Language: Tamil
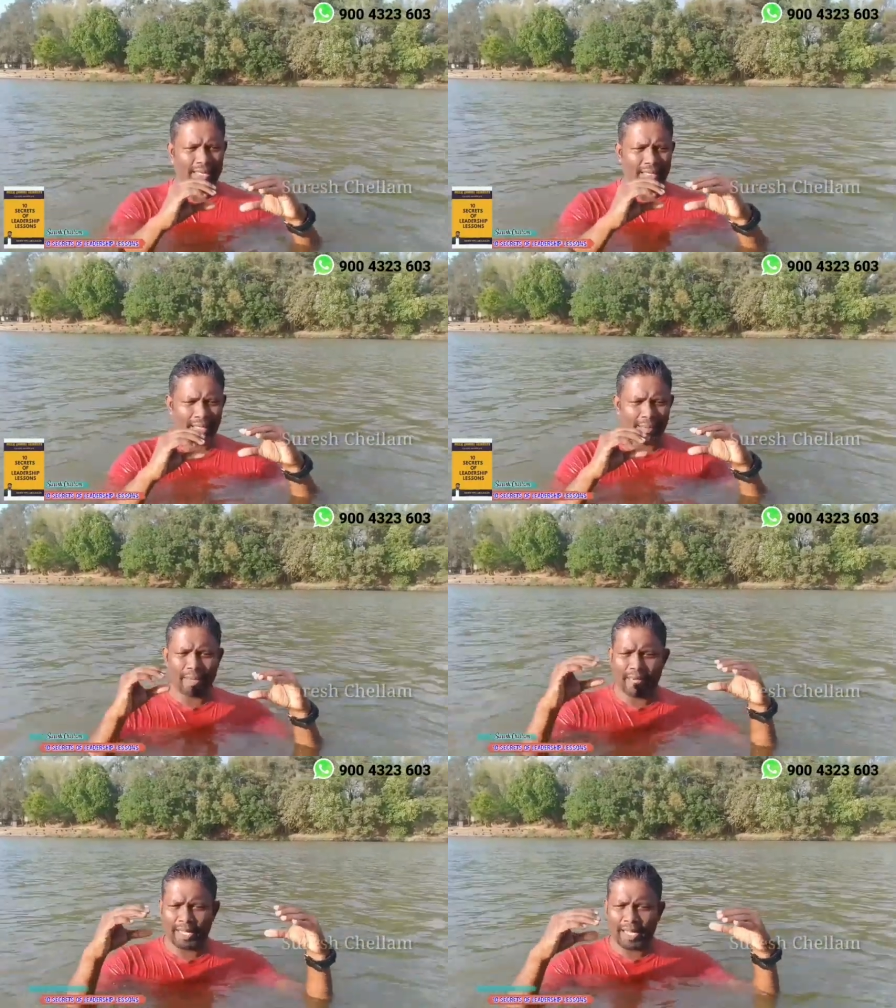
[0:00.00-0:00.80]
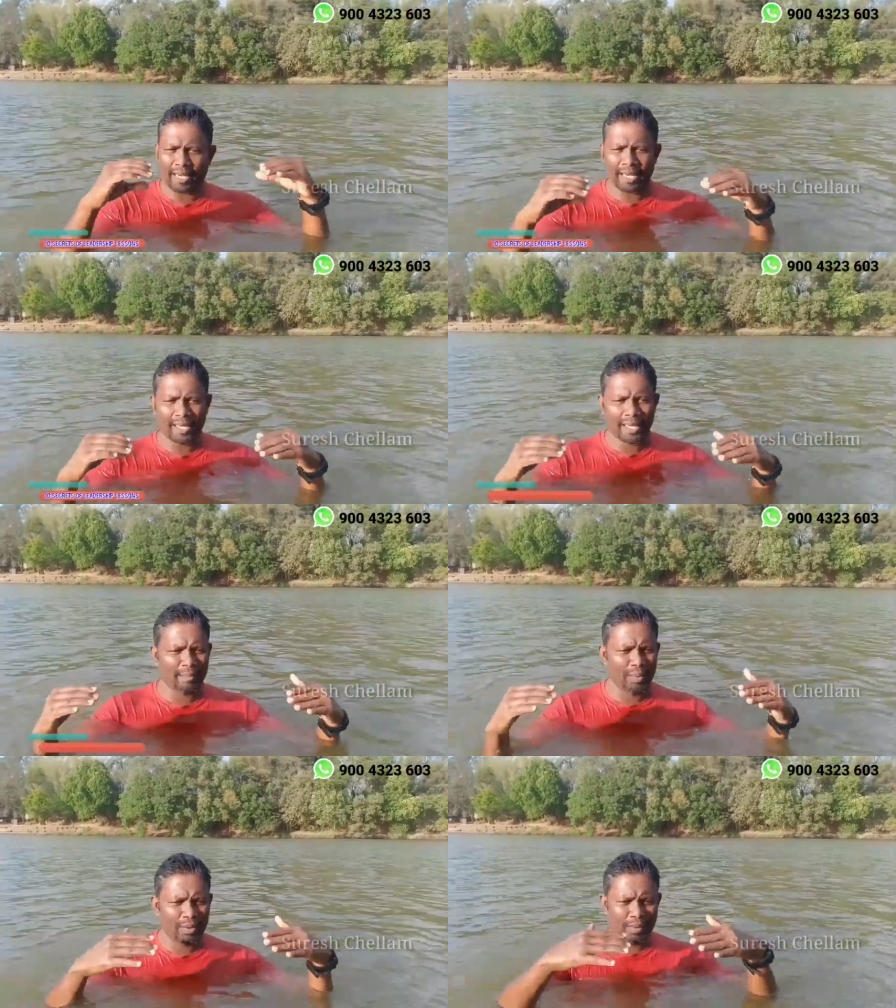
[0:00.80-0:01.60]
அந்தந்த பிளான் யாருக்கு இல்லை
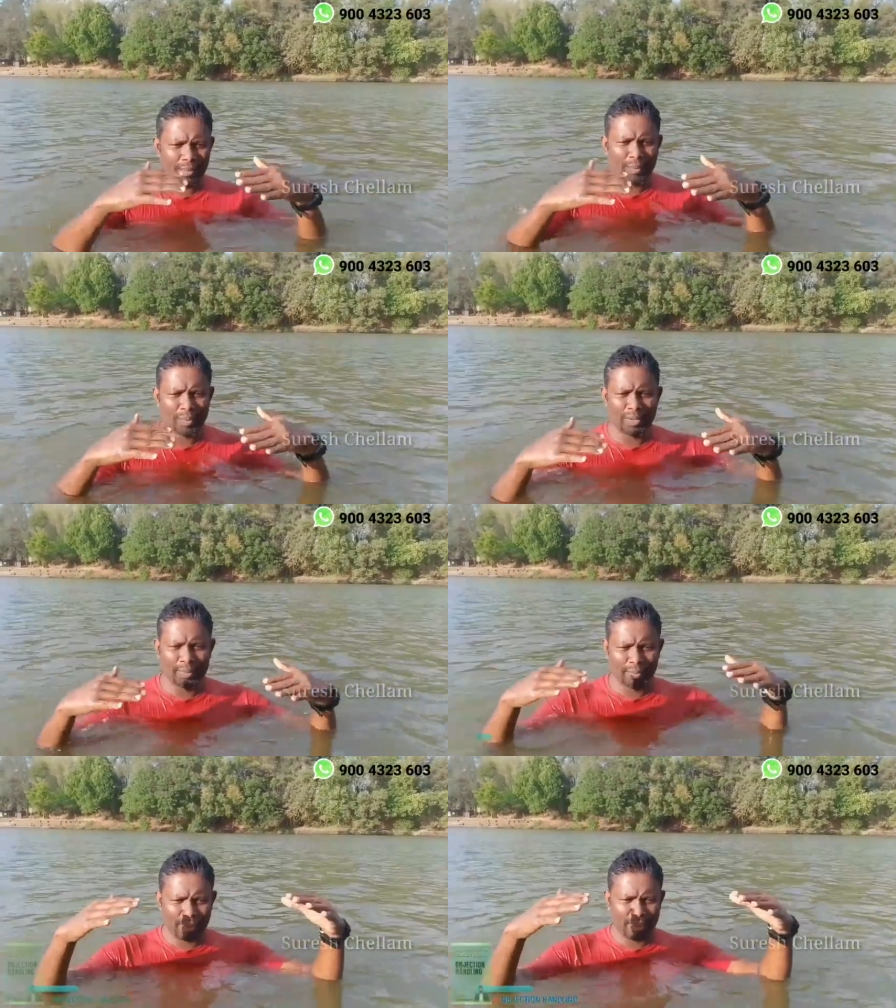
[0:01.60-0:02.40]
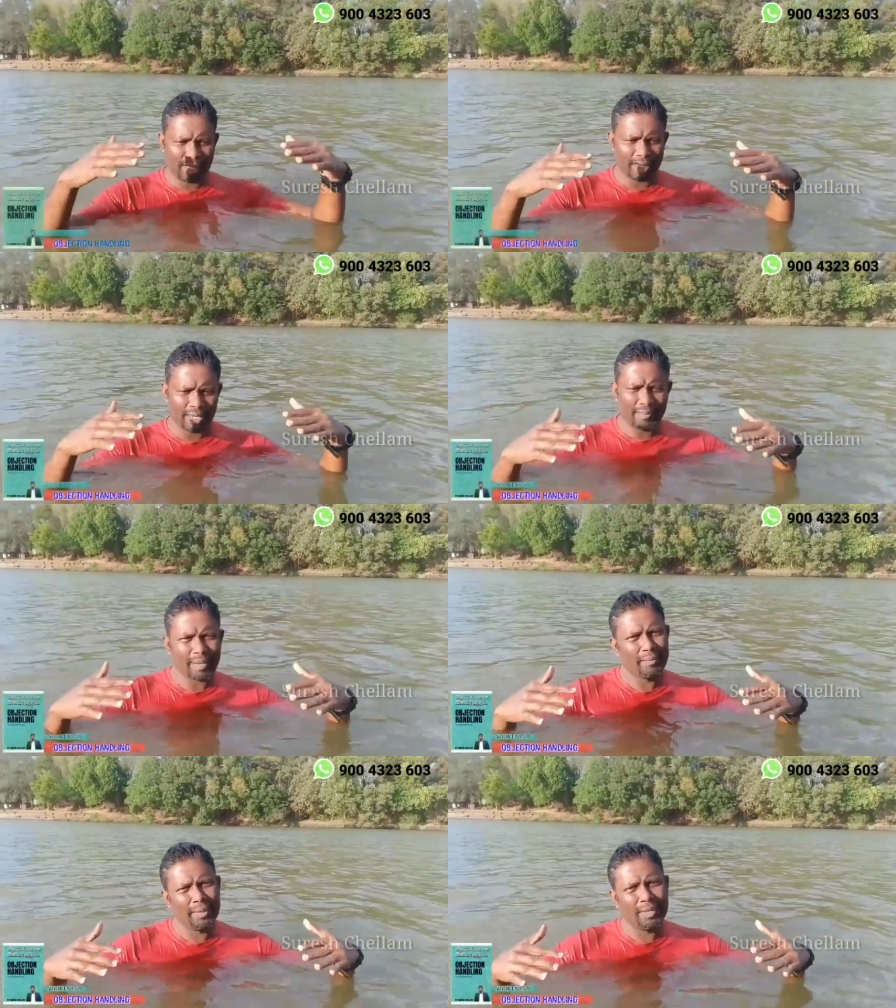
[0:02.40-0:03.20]
யாரை போடணும் எப்படி போடணும் எப்படி போடணும் கரெக்டாக
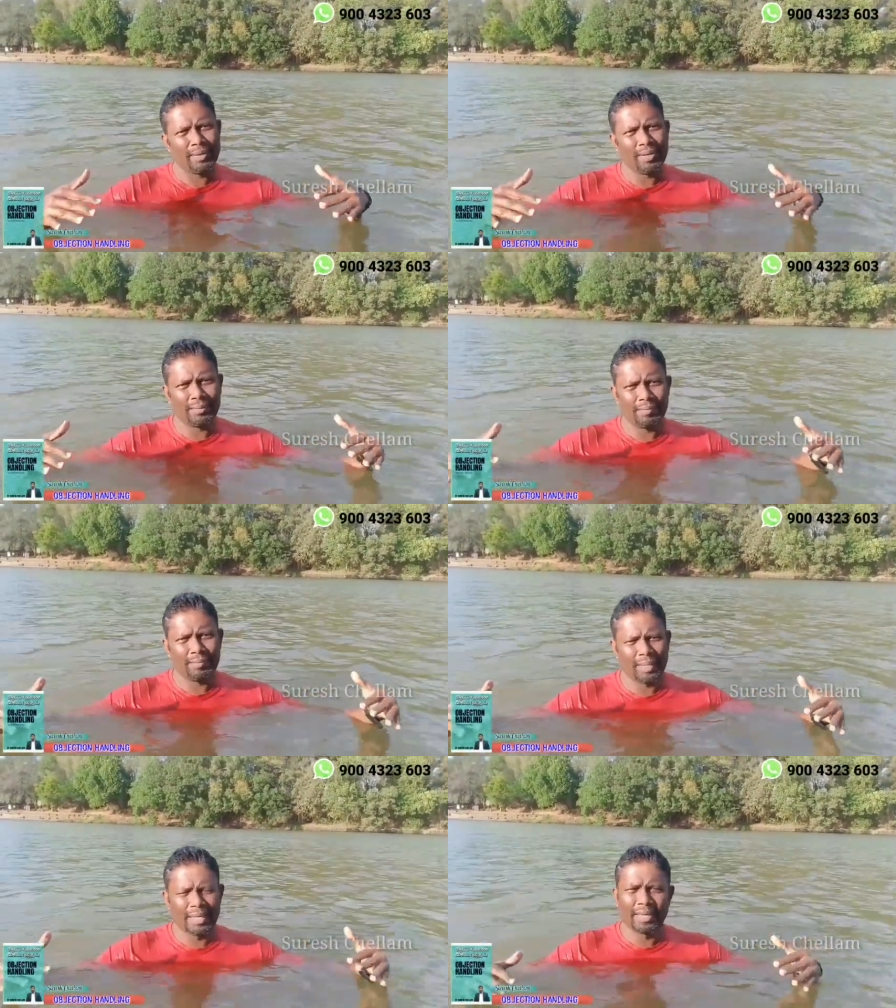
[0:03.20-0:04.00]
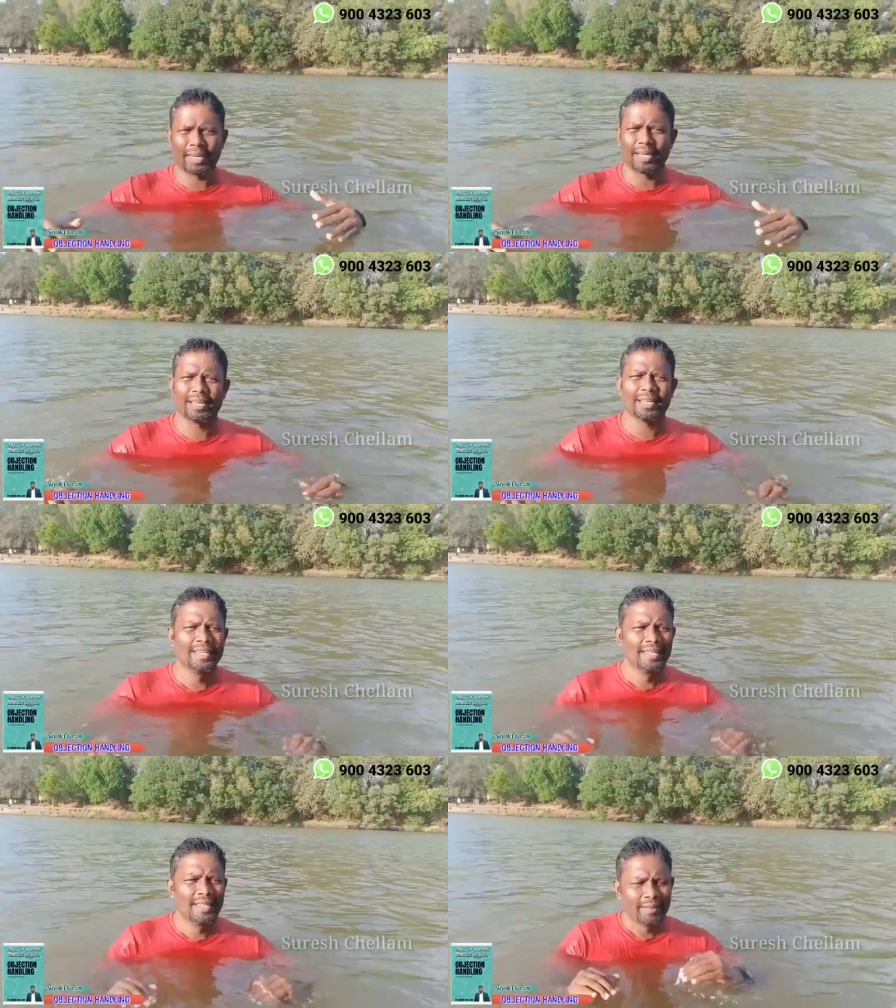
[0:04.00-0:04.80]
பிளான் பண்ணி அவங்க பண்ணிகிட்ருக்காங்க
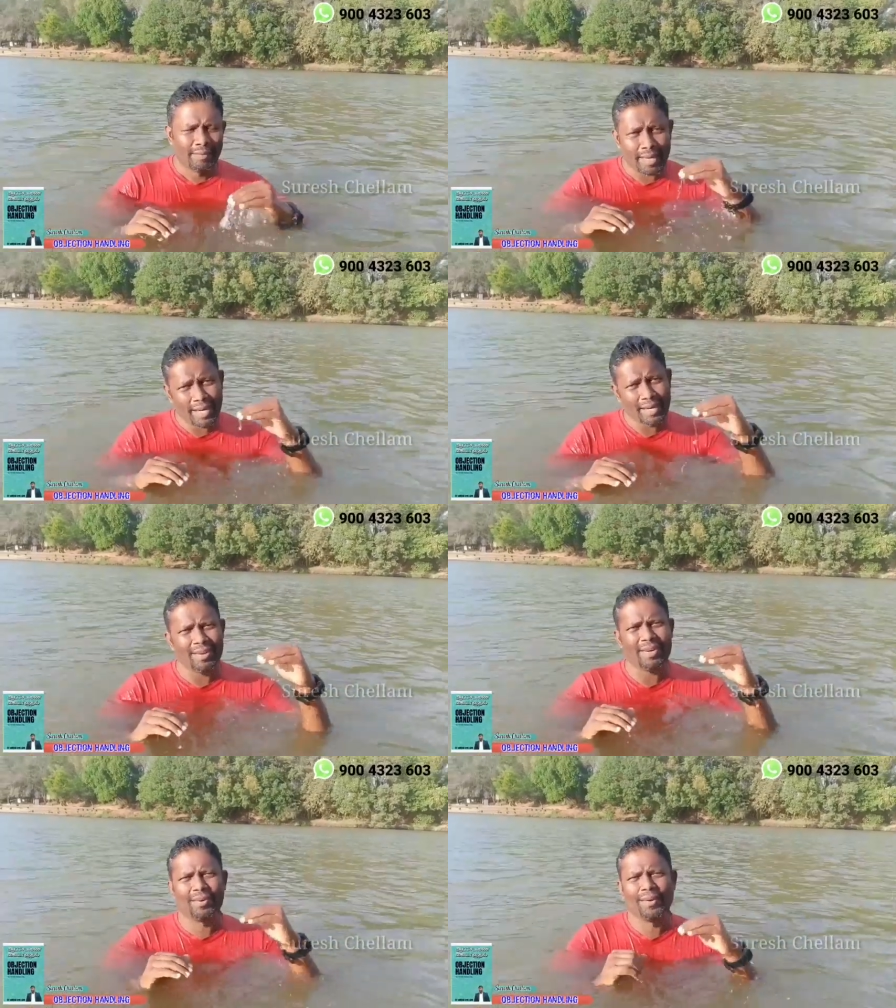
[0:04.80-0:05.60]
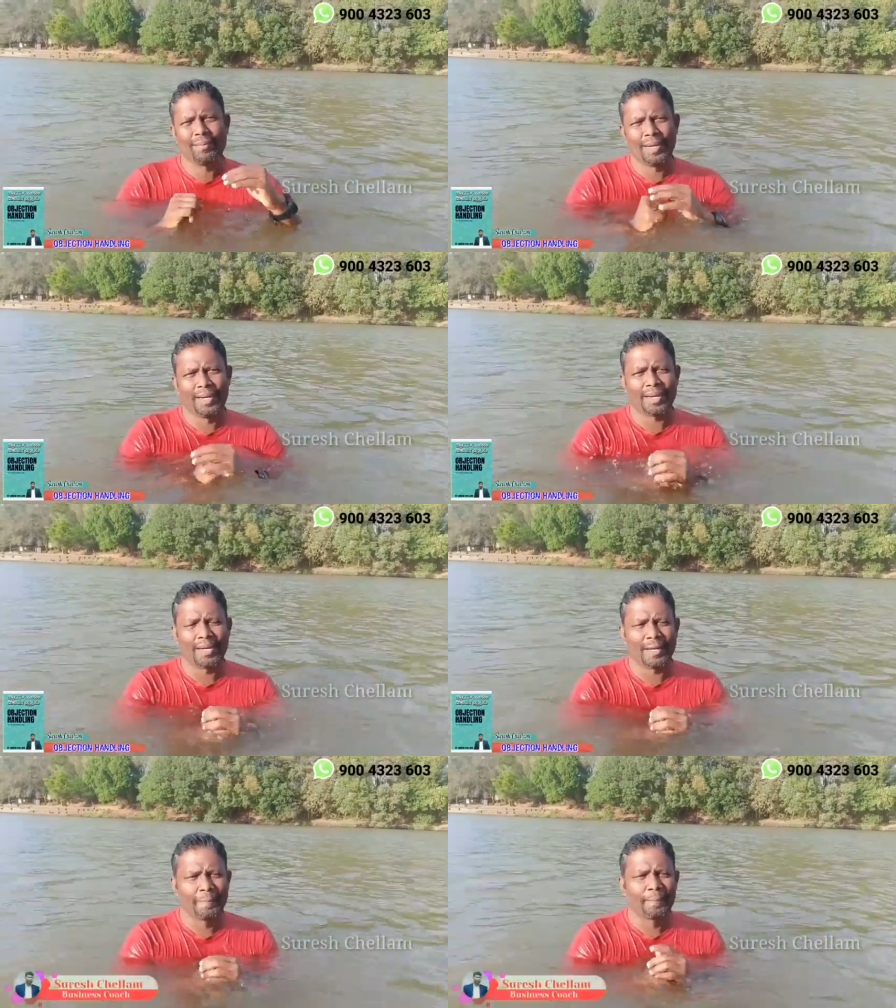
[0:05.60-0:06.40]
வேறு லெவலில் அவங்க ஒர்க்
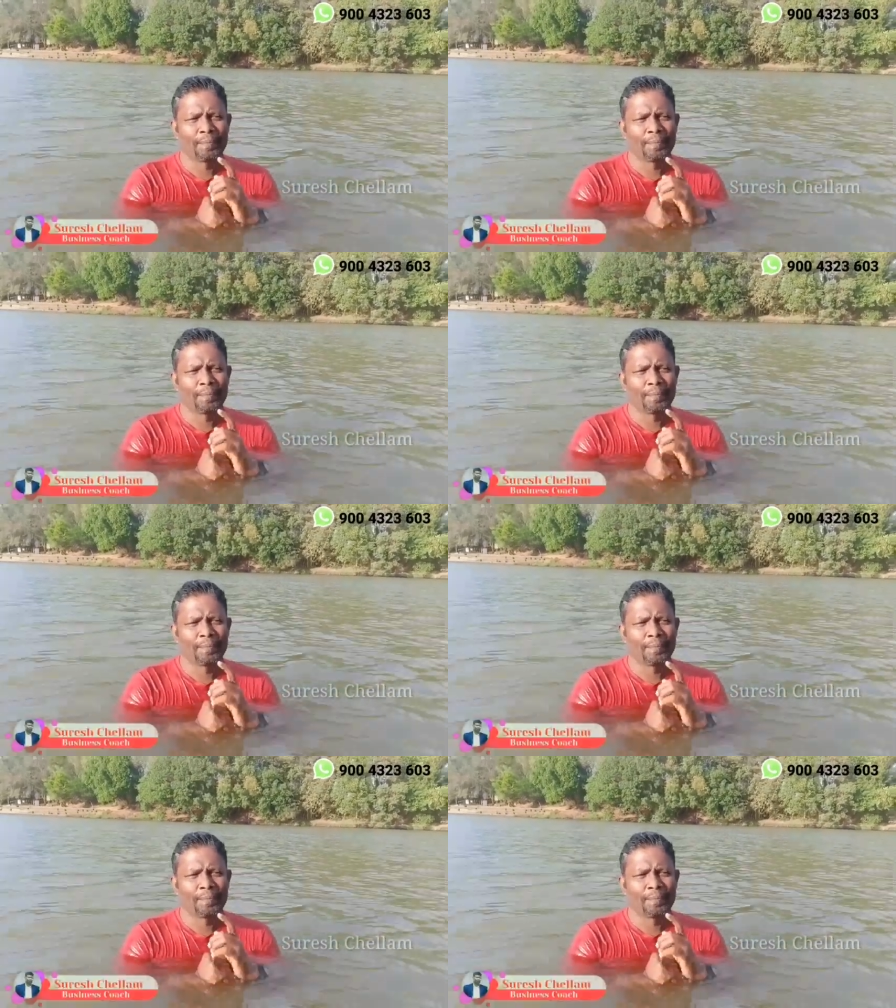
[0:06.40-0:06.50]
பண்ணிகிட்ருக்காங்க